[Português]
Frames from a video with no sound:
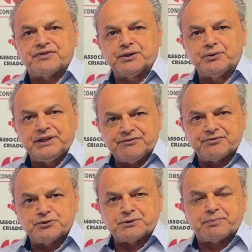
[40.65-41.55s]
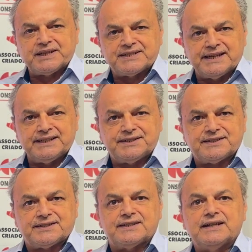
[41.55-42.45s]
frigoríficos
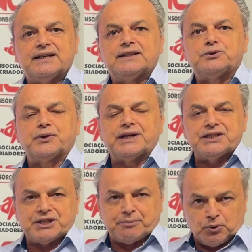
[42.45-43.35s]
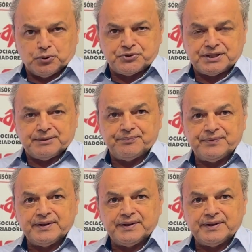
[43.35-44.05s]
presentes durante a bolsa.